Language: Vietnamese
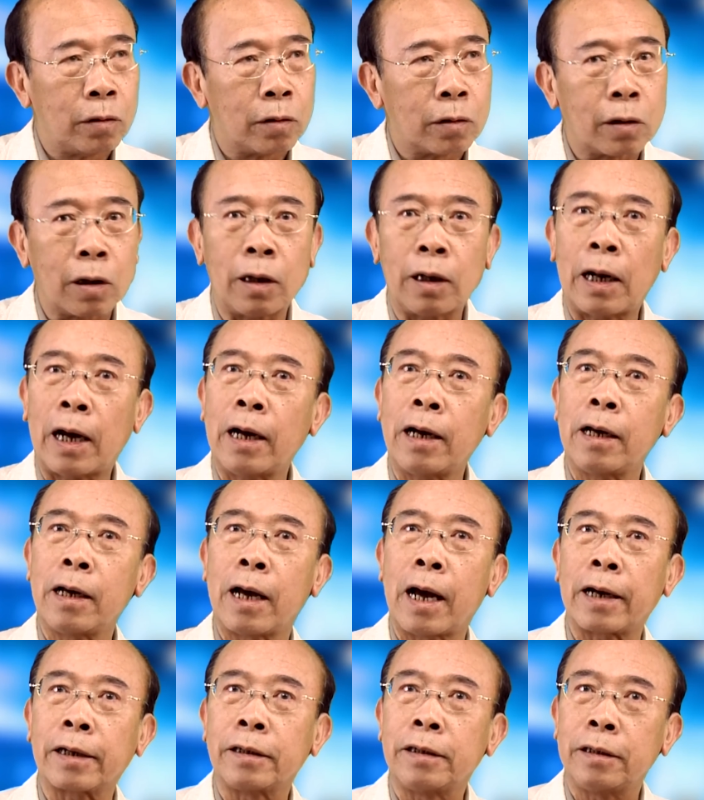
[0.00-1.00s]
rất đáng
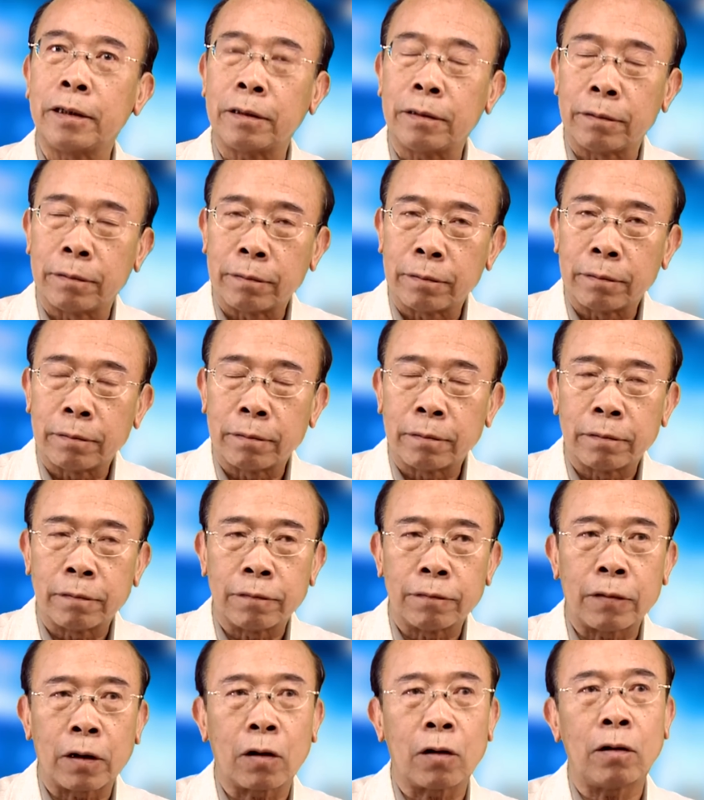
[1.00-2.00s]
ngạc nhiên
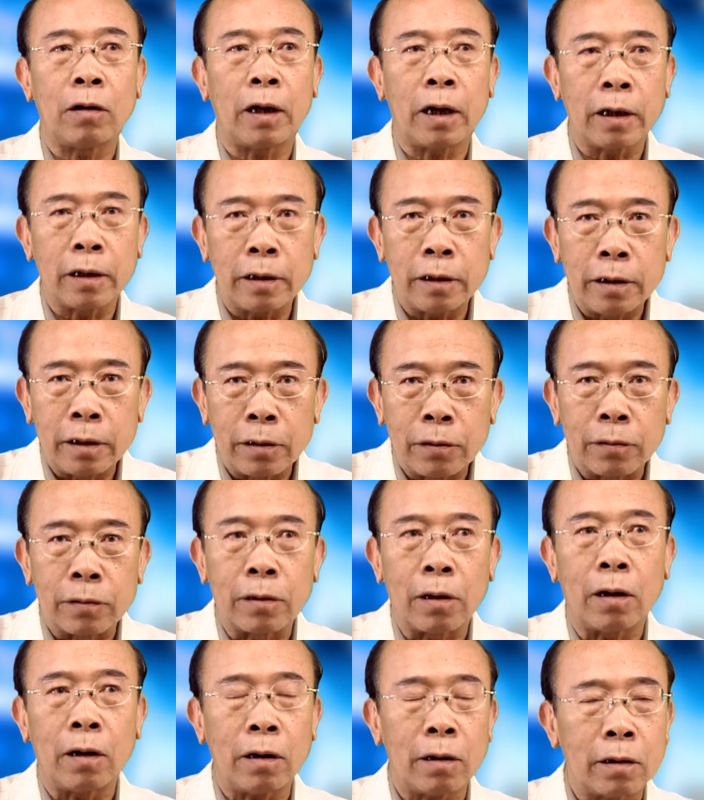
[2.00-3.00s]
và có lẽ cái điều
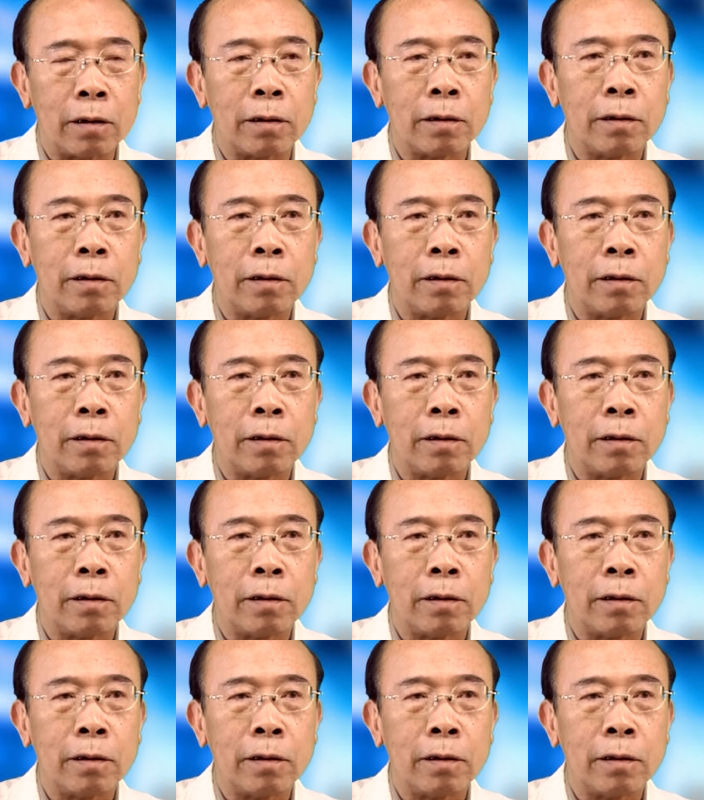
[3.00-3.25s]
đó